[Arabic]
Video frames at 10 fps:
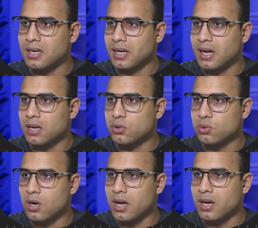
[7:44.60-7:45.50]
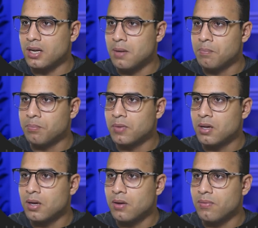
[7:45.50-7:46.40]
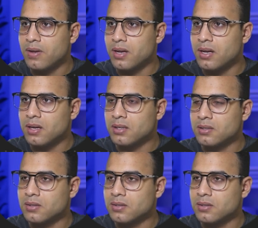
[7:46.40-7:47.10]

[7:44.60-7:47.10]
انا هخلي السرعه هنا في